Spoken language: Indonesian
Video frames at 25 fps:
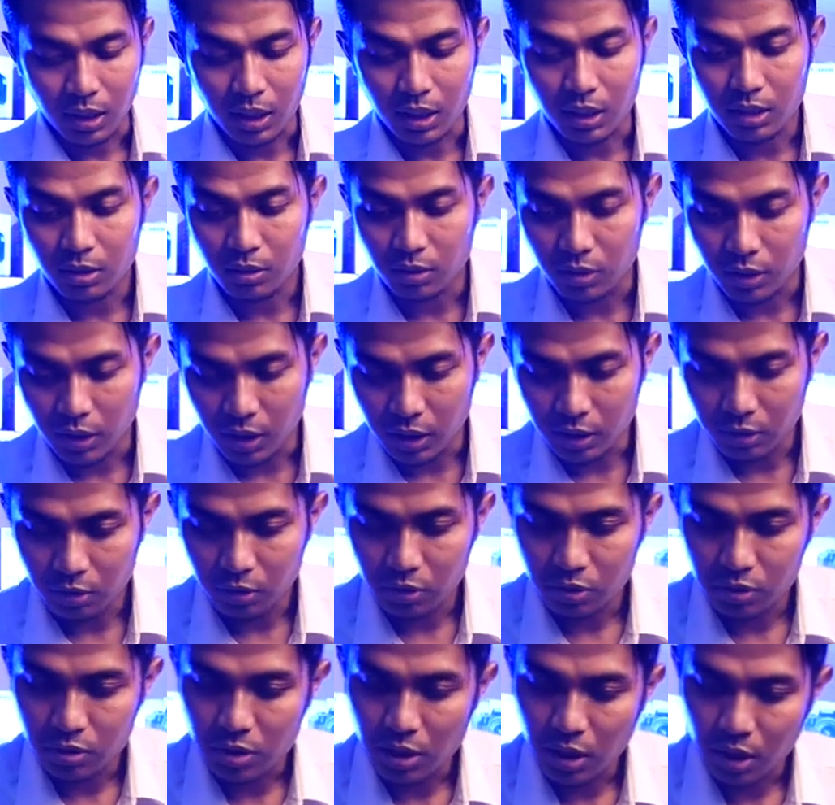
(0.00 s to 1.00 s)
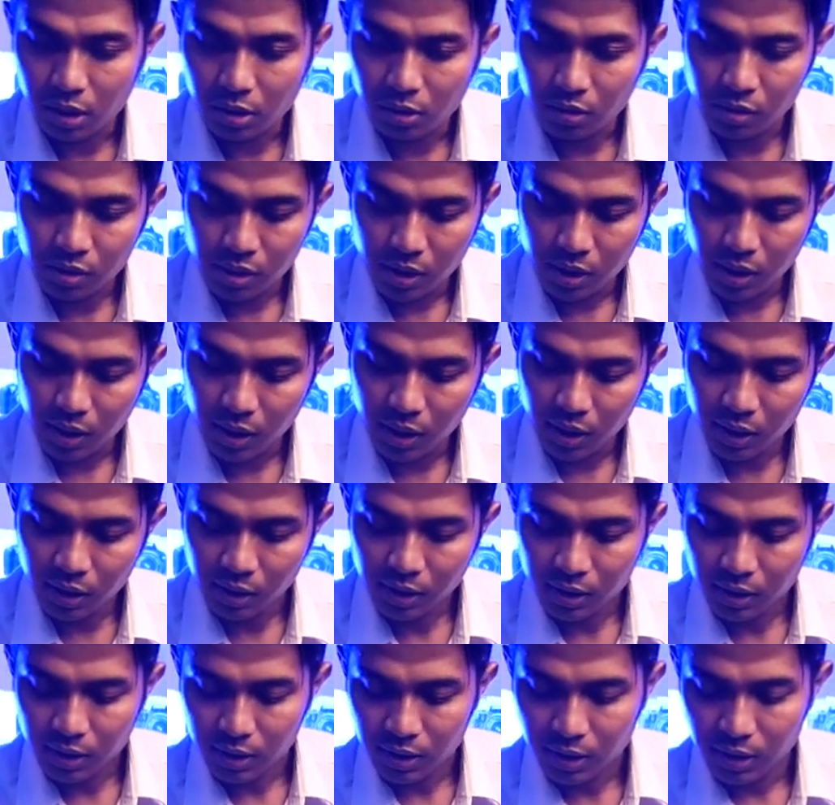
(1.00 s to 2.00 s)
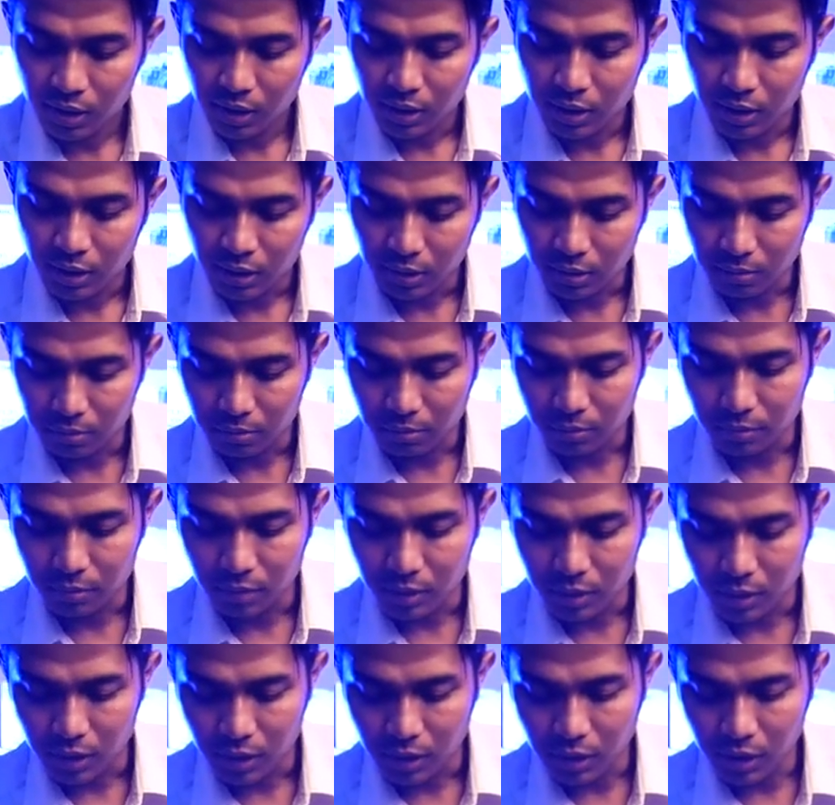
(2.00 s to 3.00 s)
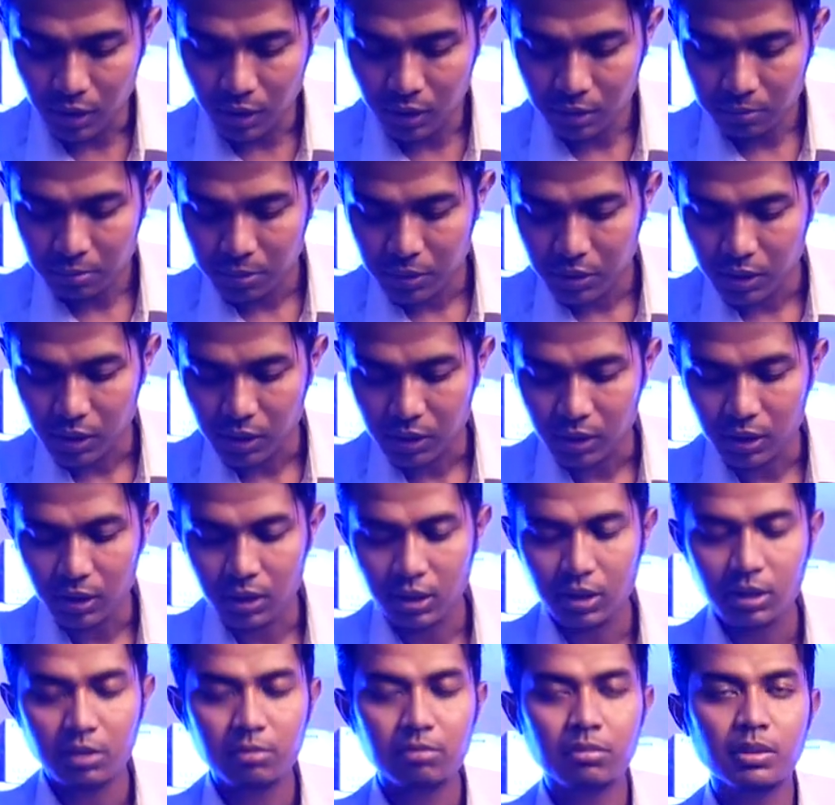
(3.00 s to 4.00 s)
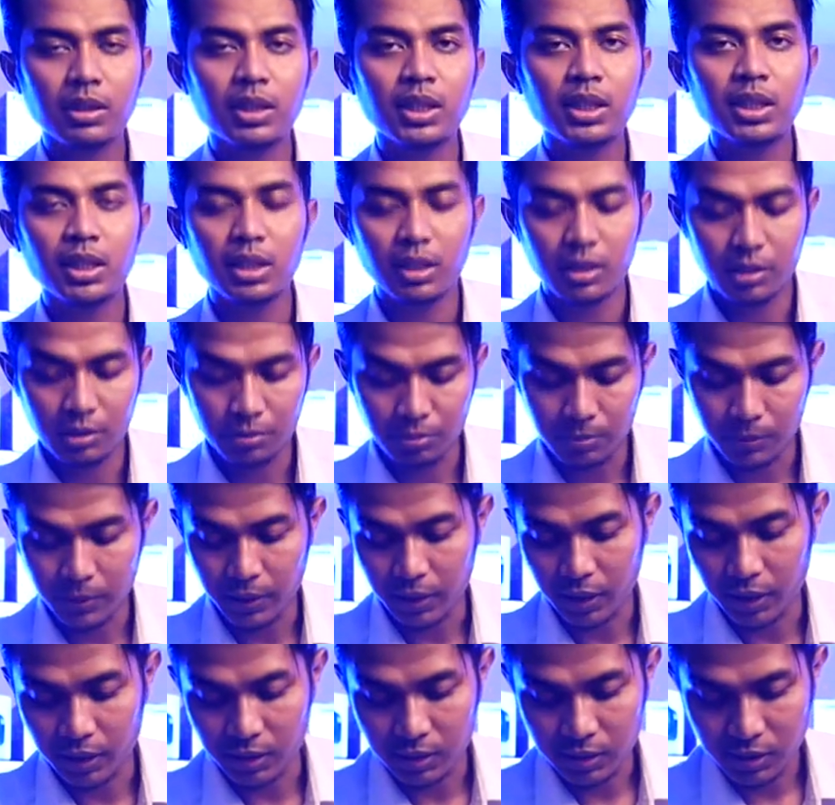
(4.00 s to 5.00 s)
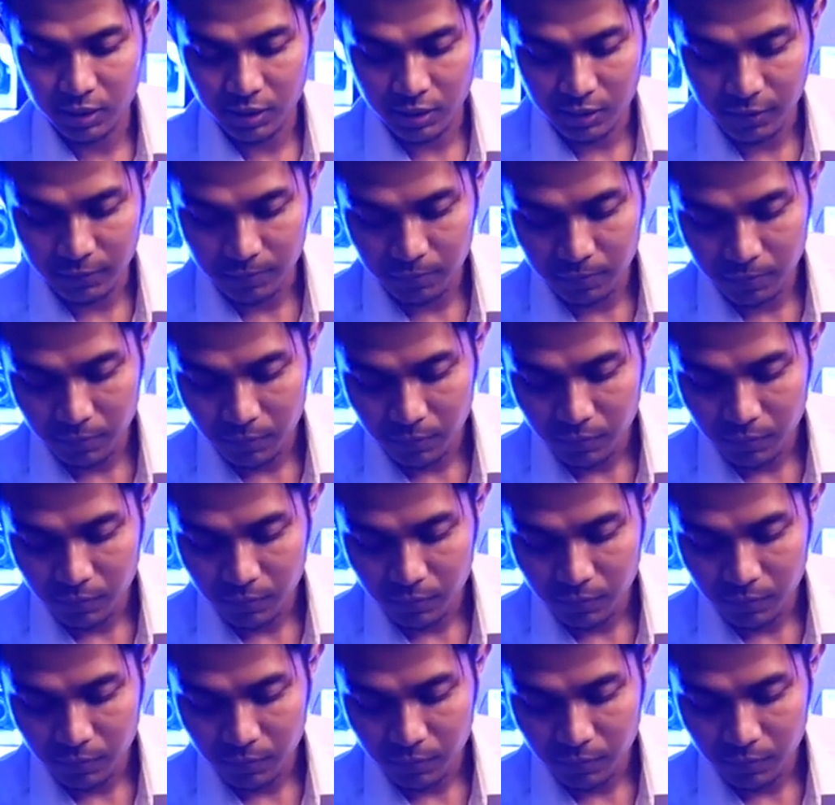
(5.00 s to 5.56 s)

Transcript: kalau yang 700D dia bisanya 5 fps